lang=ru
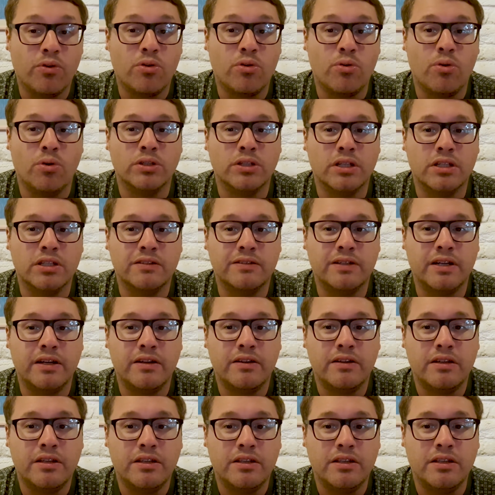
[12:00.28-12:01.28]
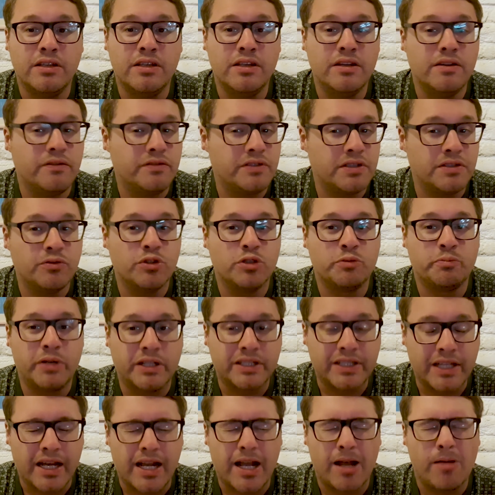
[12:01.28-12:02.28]
Кононова, и всего
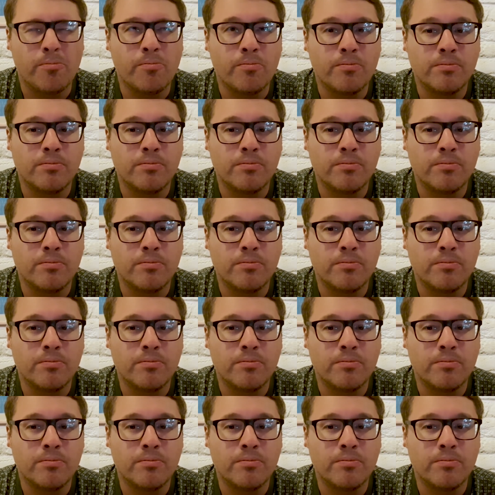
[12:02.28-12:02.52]
«Спартака».